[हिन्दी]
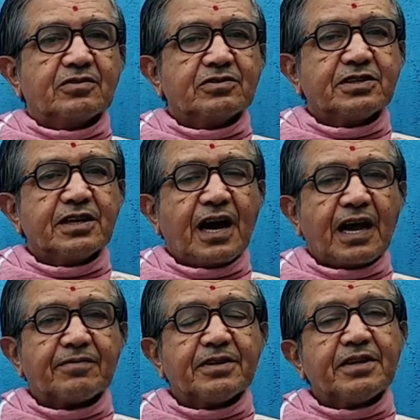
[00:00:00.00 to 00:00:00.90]
उसे
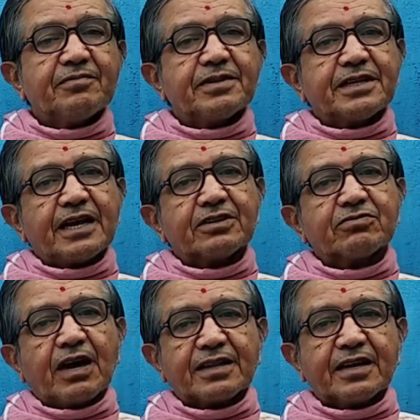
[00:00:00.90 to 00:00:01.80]
हारमोनियम बजाना तो
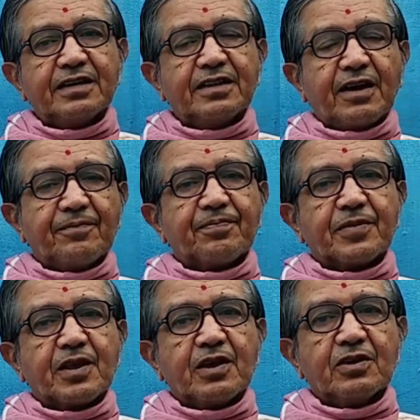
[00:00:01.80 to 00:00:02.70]
आता ही था
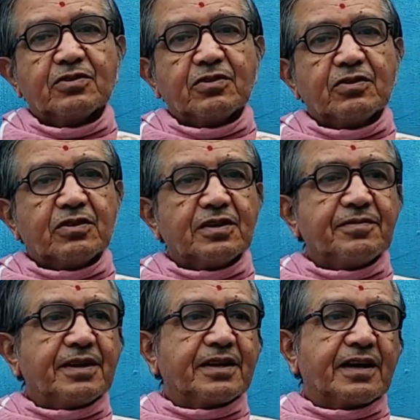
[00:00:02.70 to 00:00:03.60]
दोनों ने
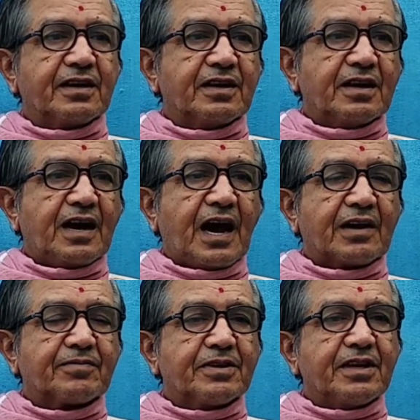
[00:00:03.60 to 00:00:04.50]
मिलकर
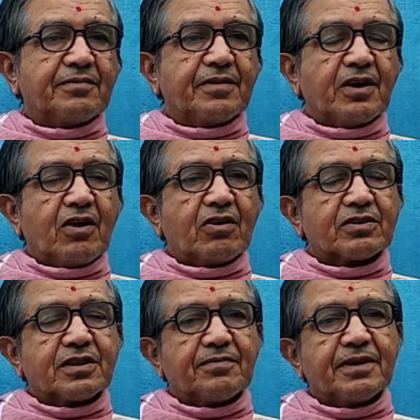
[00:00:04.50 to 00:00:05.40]
हारमोनियम और
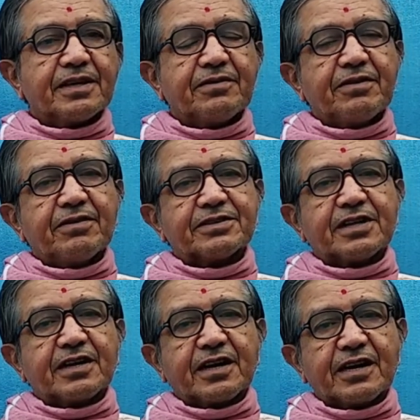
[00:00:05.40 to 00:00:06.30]
तबले की
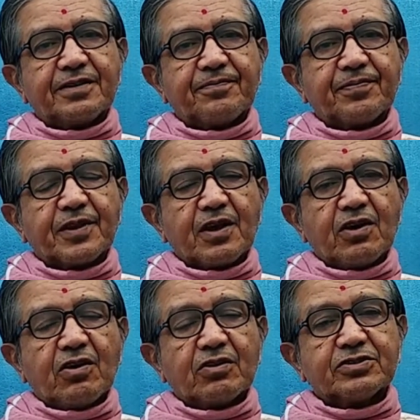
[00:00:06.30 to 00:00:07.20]
व्यवस्था कर ली
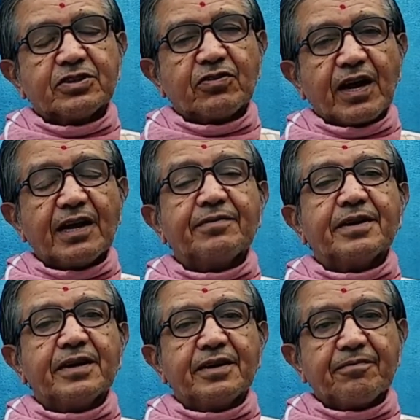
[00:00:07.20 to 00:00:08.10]
और चौराहे
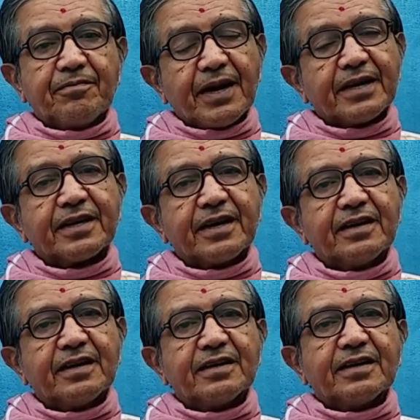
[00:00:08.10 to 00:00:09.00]
में बैठकर
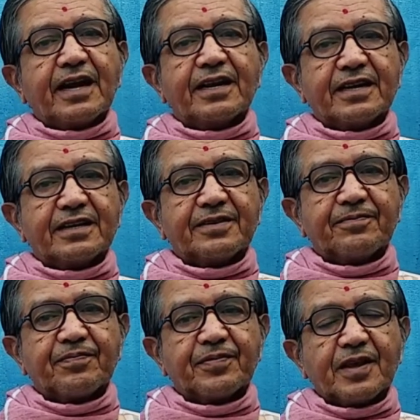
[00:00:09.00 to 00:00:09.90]
गाने लगे
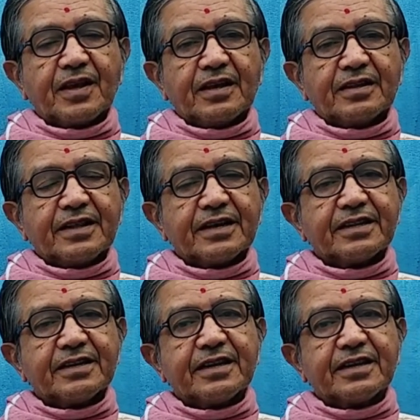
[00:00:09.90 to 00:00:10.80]

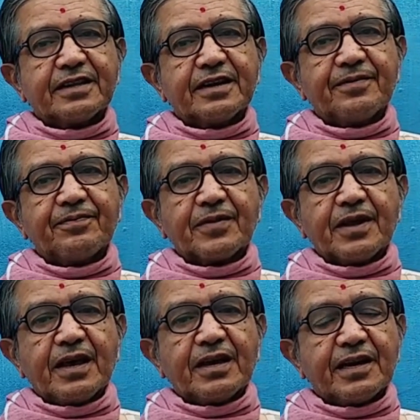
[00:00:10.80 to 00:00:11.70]
देखते देखते
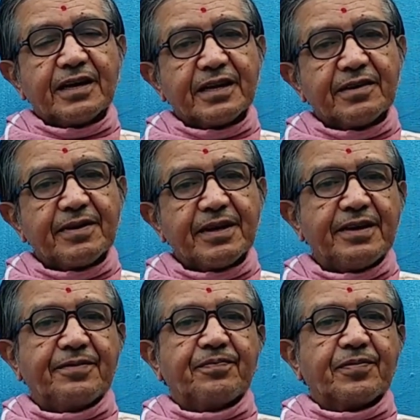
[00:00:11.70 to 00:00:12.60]
एक घंटे में
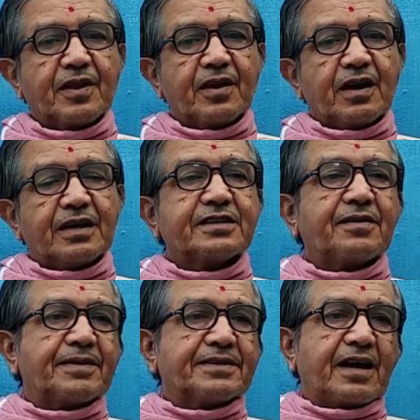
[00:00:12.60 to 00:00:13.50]
ही अच्छा
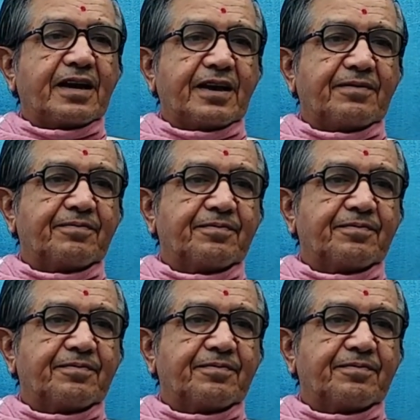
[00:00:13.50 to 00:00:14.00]
पैसा आ गया